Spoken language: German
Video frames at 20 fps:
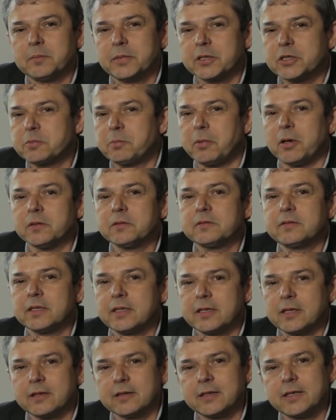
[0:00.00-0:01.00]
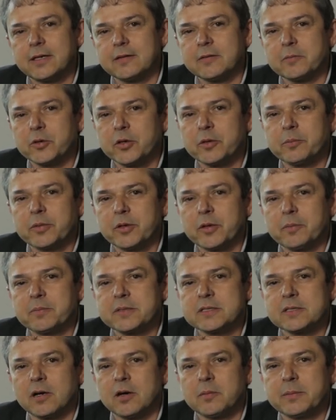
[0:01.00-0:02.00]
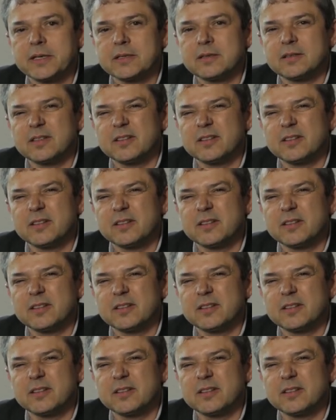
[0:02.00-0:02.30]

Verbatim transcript: bin gespannt, wie ich reagiere, wenn mir jemand etwas anbietet